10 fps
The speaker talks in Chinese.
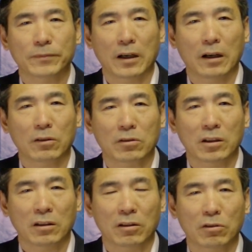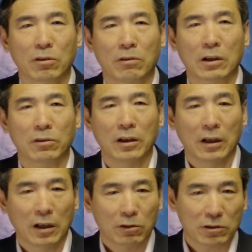啊，用沈教授的话说，
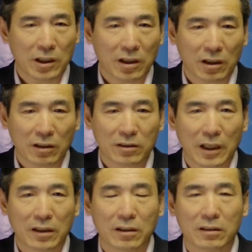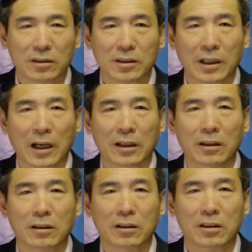就这人在这个斯大林的这个